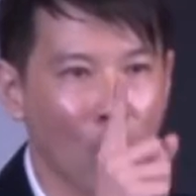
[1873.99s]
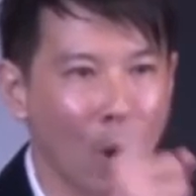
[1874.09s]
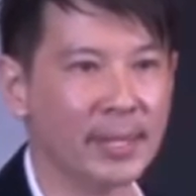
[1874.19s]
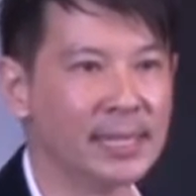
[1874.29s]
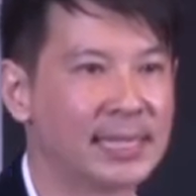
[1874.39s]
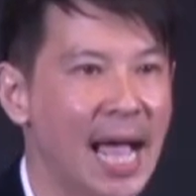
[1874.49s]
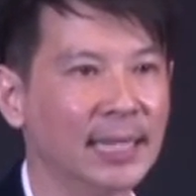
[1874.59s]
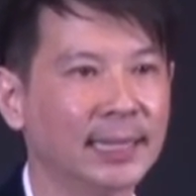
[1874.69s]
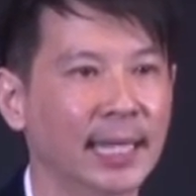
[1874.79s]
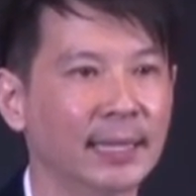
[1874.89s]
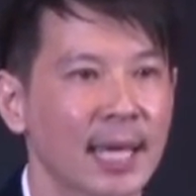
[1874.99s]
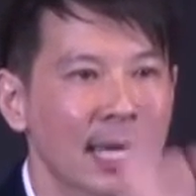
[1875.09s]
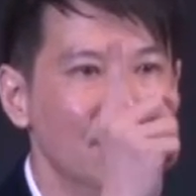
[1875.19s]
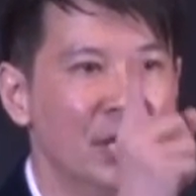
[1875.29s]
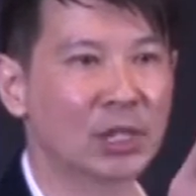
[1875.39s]
我们的家
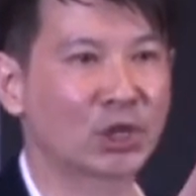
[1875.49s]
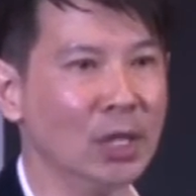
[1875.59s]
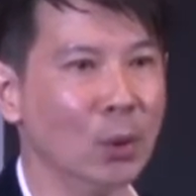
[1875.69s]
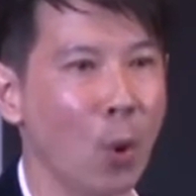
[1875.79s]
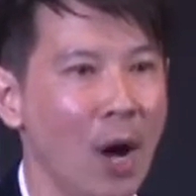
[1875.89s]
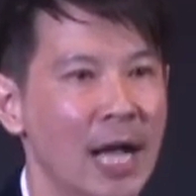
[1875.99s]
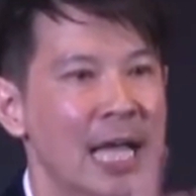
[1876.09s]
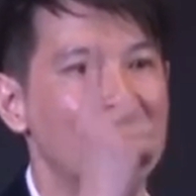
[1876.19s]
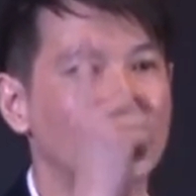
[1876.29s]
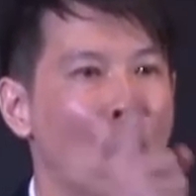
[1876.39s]
庭、你的生活